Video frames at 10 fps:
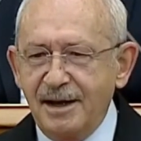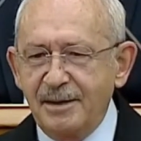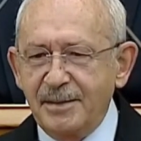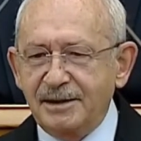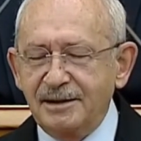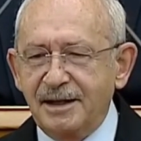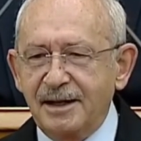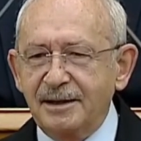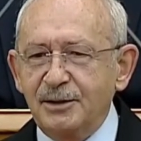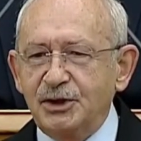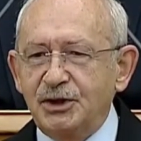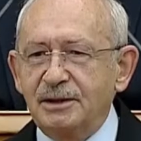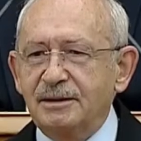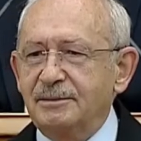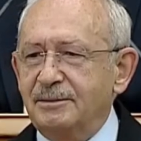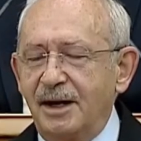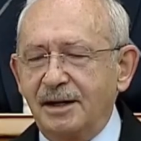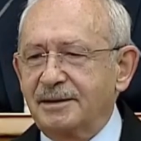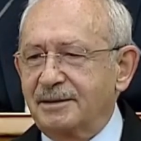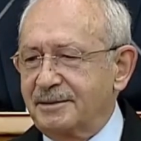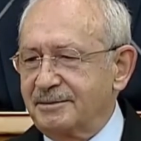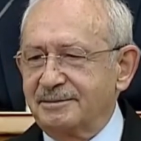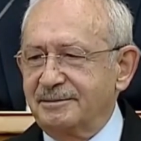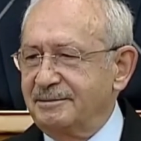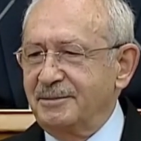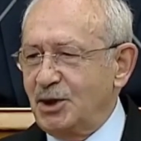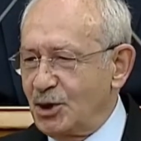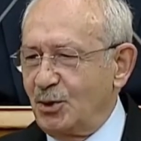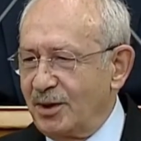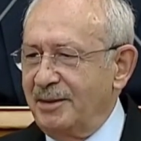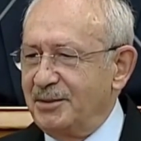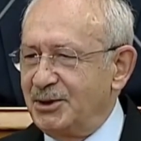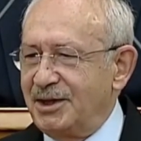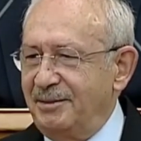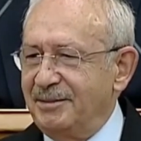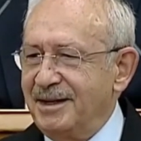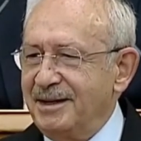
Emekliler için artık bir şey söylemeyeceğim.